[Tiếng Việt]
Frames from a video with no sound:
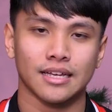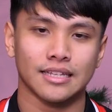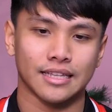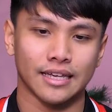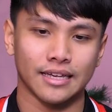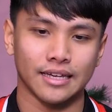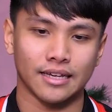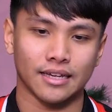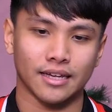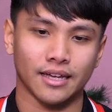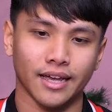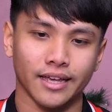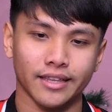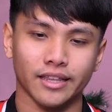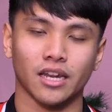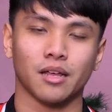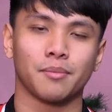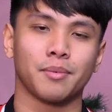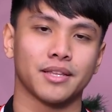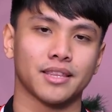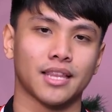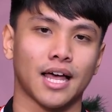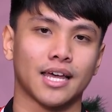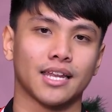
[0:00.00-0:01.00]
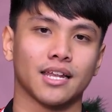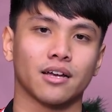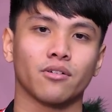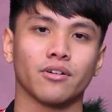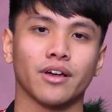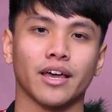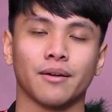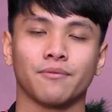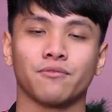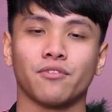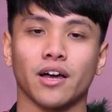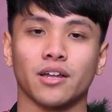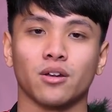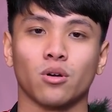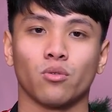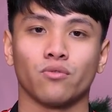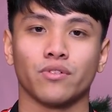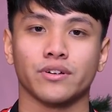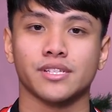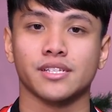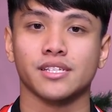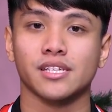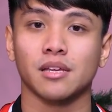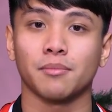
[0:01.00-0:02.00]
thì ngay thời điểm hiện tại đã có game Final
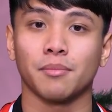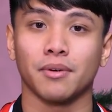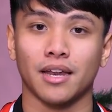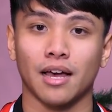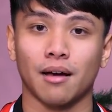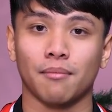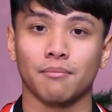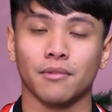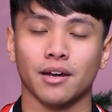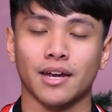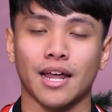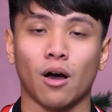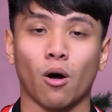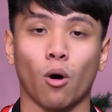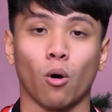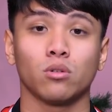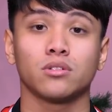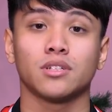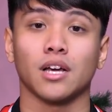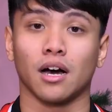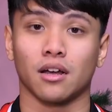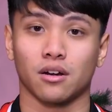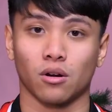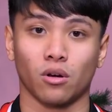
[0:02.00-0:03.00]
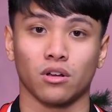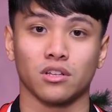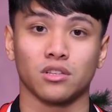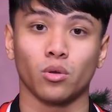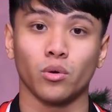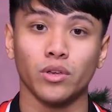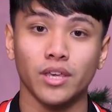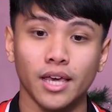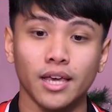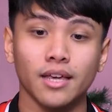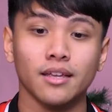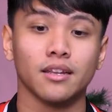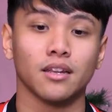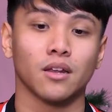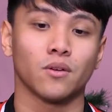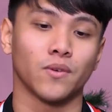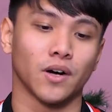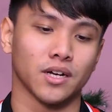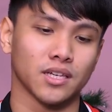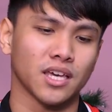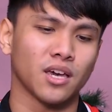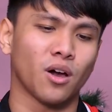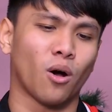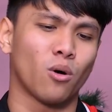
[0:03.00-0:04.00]
Fantasy 15 nó đã hỗ trợ rồi. Tuy nhiên nó
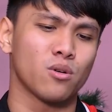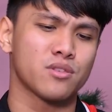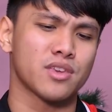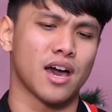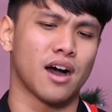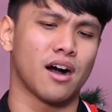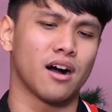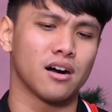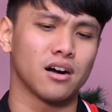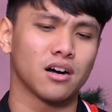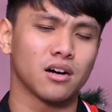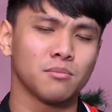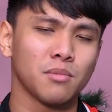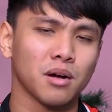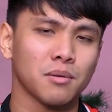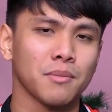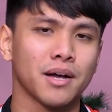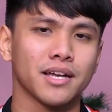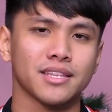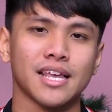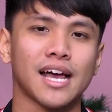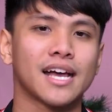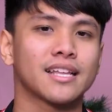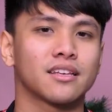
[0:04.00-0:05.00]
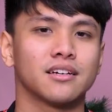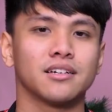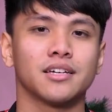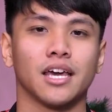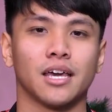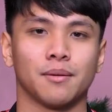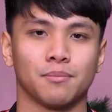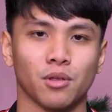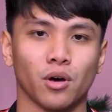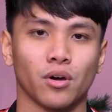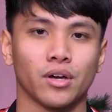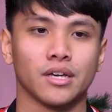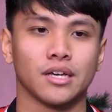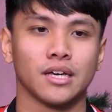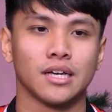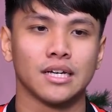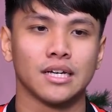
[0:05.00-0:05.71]
vẫn chỉ hỗ trợ ở mức beta thử nghiệm thôi.